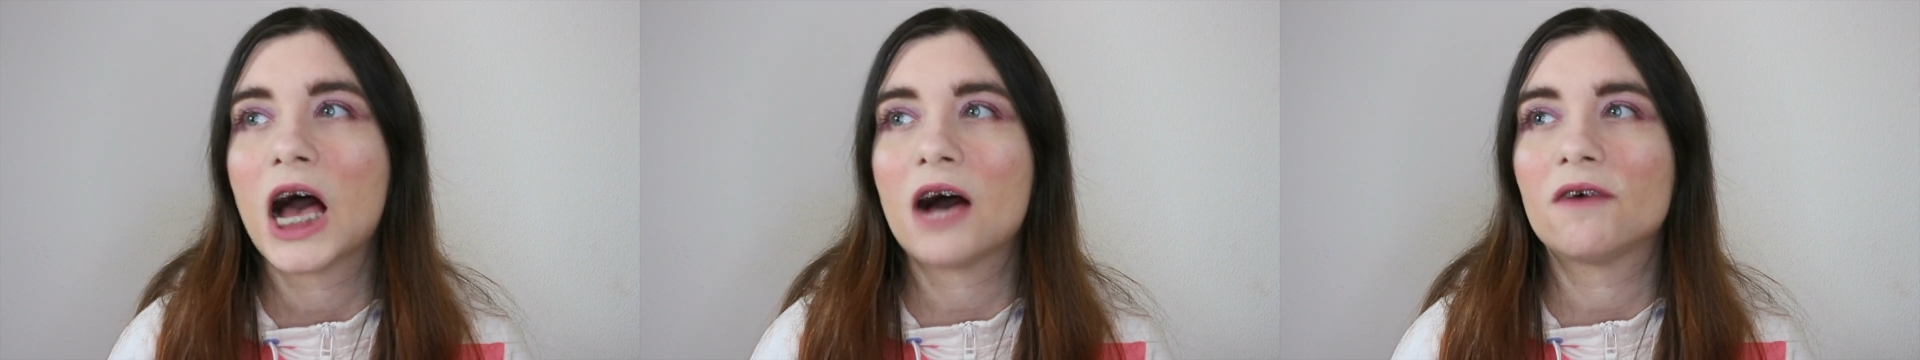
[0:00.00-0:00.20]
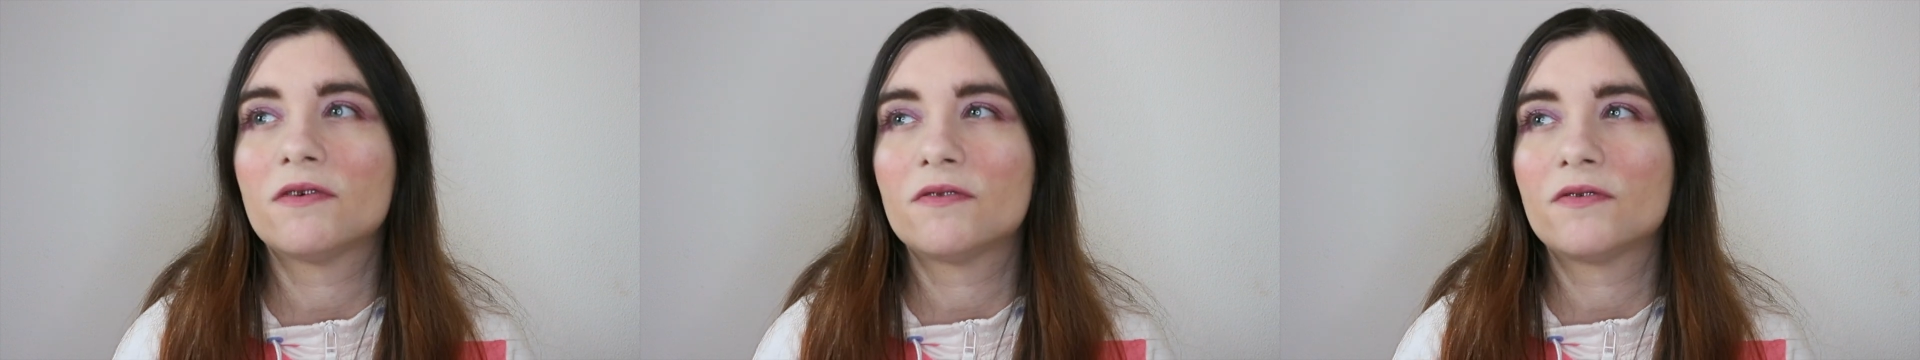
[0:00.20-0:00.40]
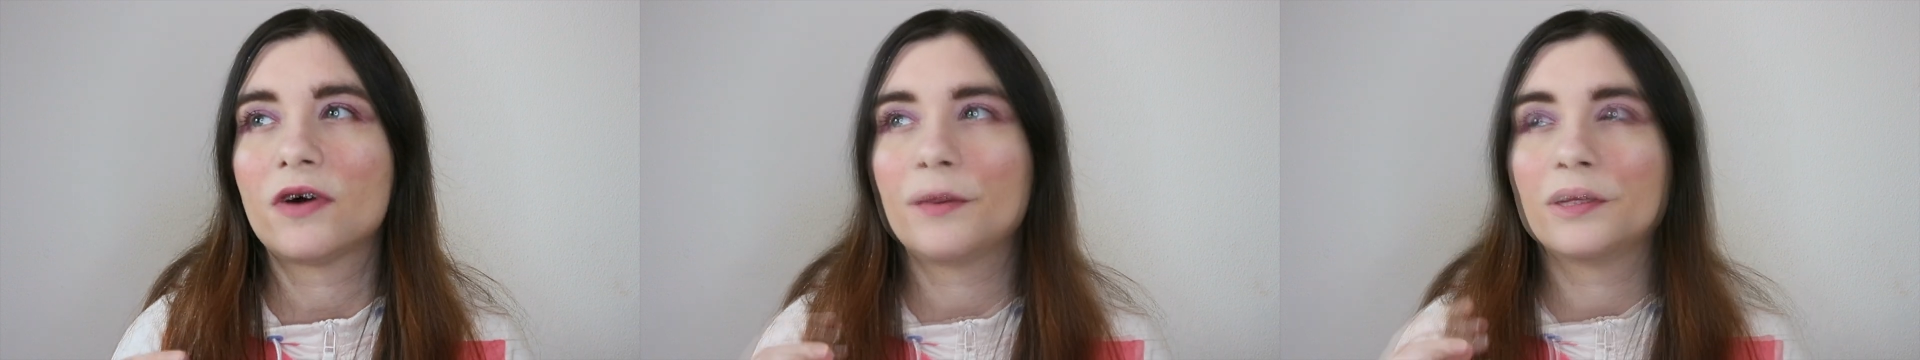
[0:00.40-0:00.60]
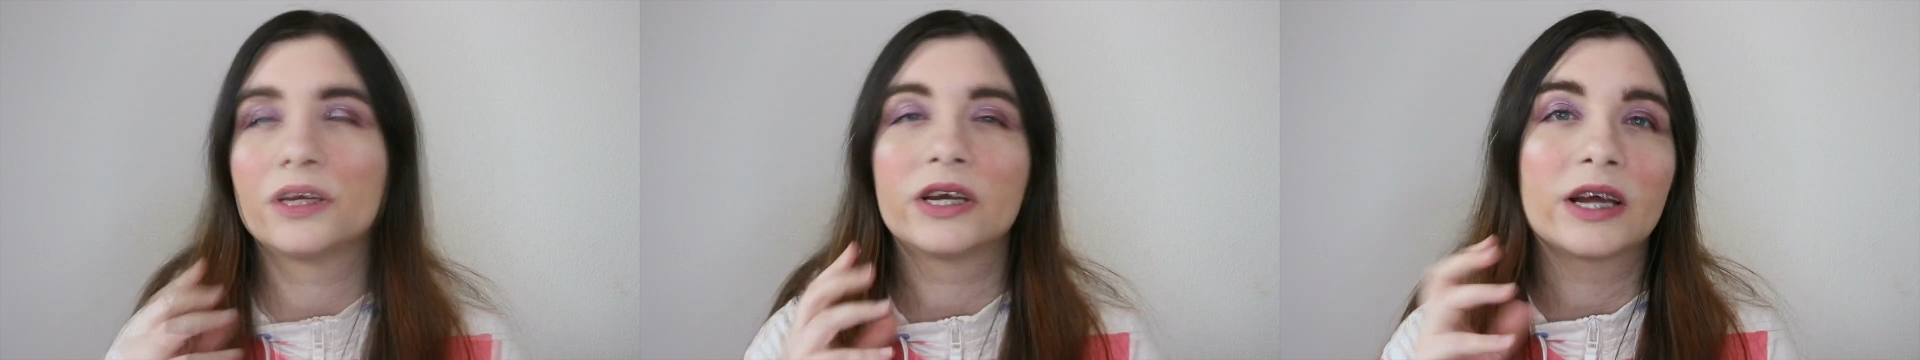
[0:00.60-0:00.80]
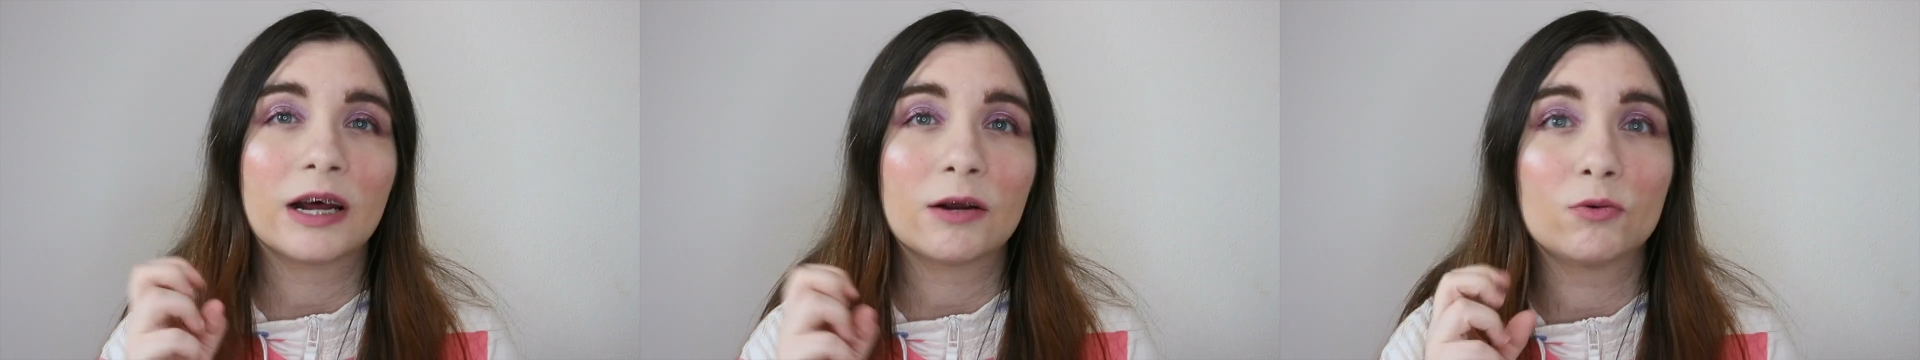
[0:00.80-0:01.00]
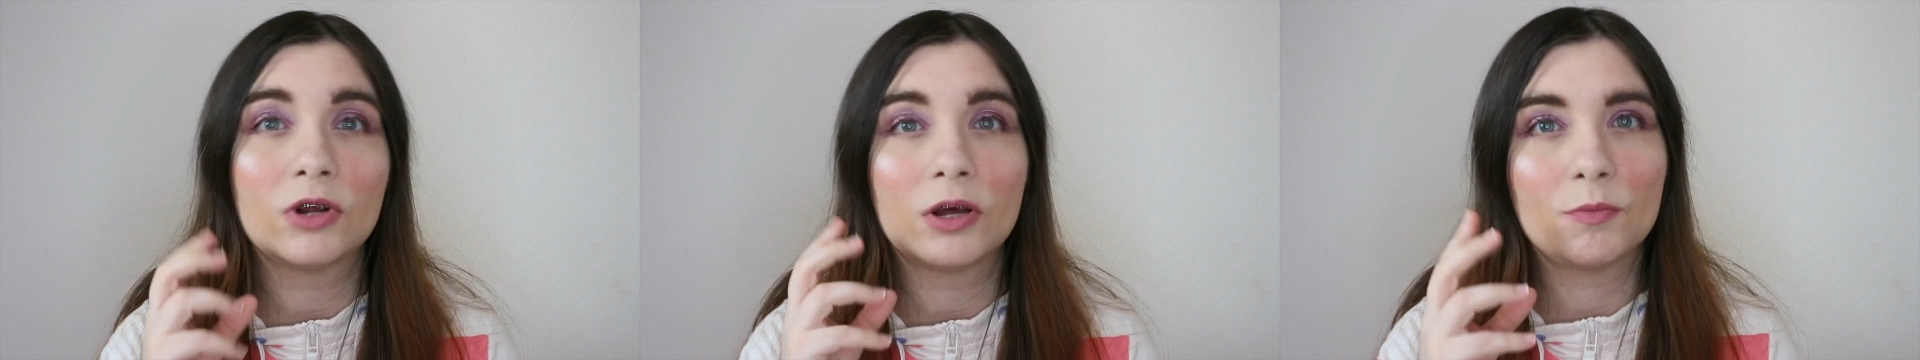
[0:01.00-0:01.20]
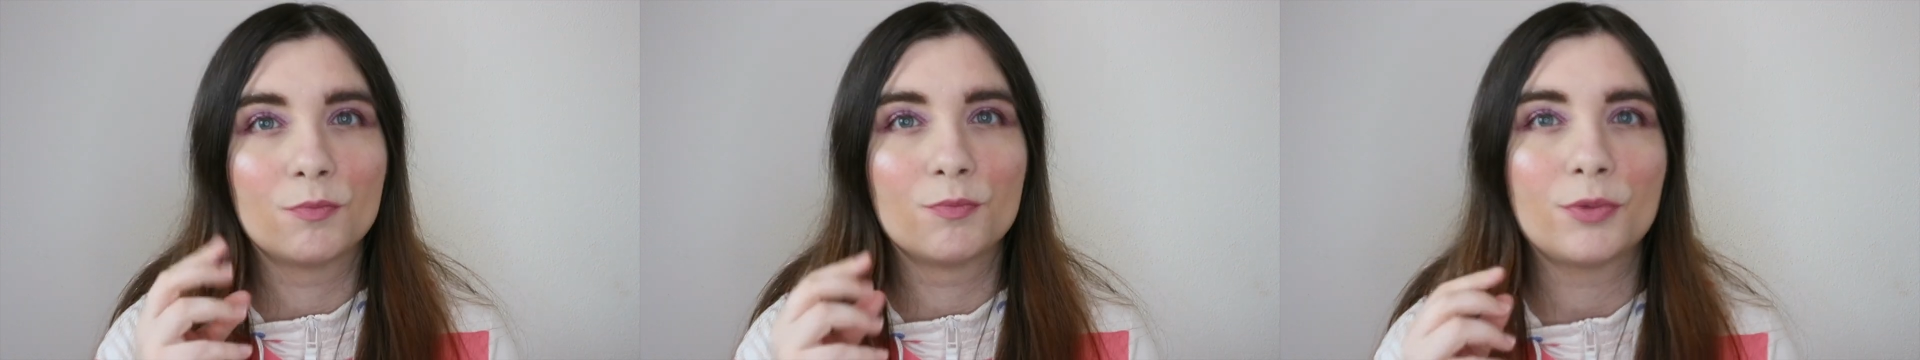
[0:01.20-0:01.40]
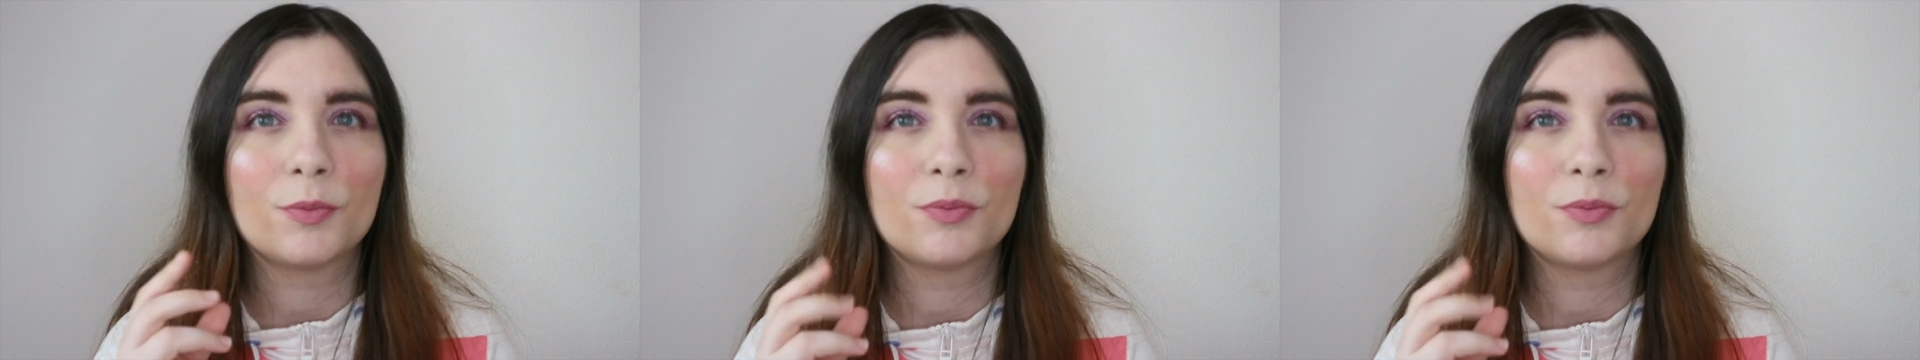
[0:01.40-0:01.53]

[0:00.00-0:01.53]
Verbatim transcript: aveva i granuli un po'